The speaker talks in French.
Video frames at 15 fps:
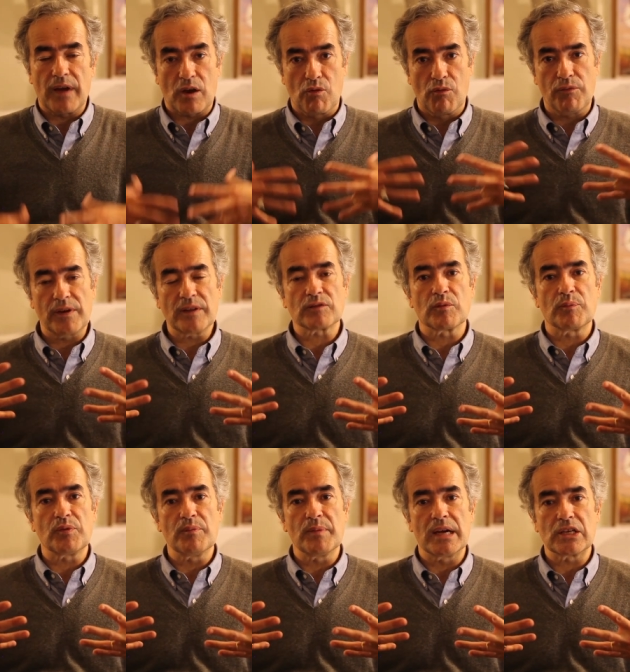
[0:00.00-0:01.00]
va gonfler son
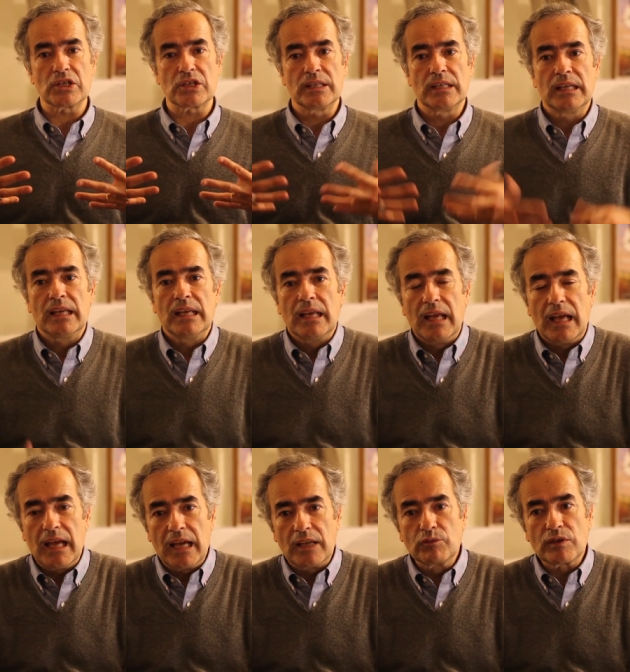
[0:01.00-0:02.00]
plumage
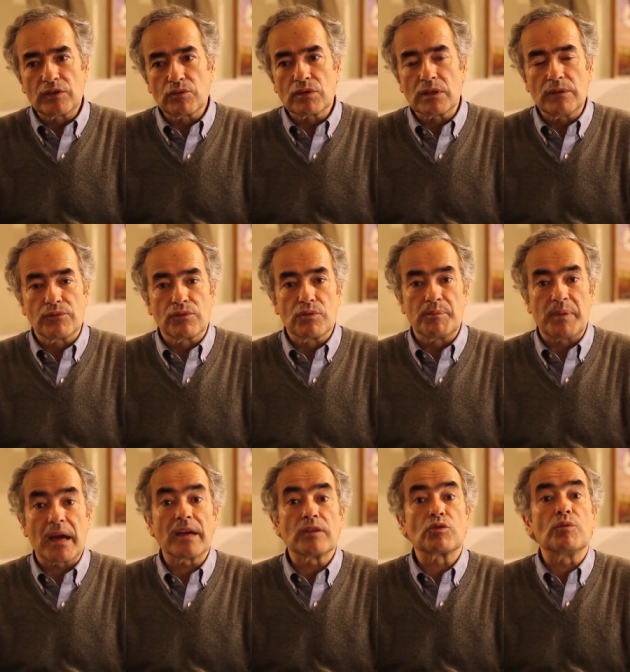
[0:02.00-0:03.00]
un oiseau qui veut
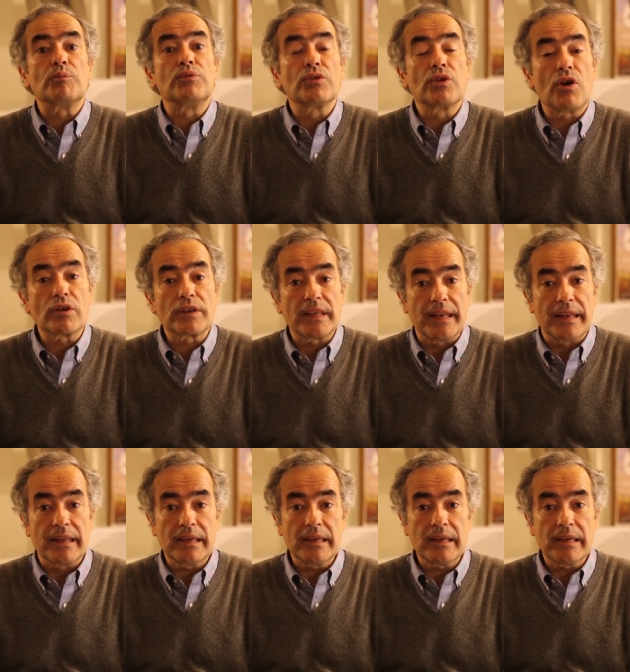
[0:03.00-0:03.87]
paraître plus grand qu'il